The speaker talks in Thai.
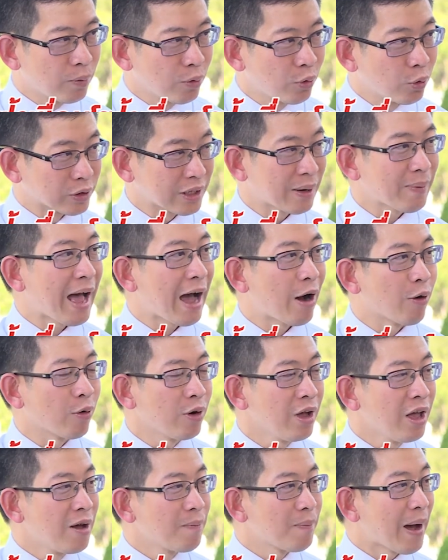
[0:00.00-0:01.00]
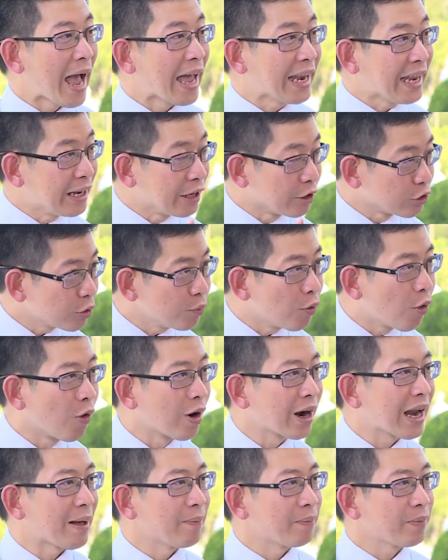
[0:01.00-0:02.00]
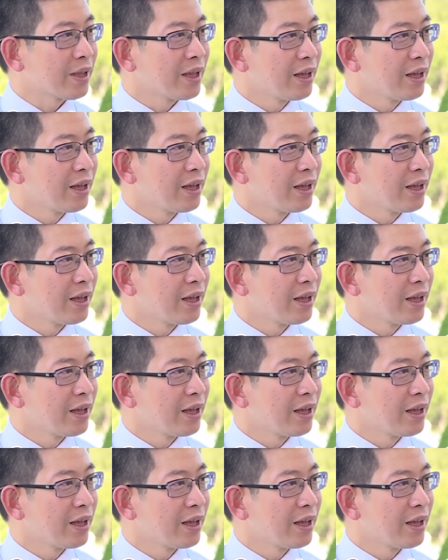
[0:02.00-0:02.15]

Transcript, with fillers: อู่ตะเภา ภายใน 1 ชั่วโมงครับ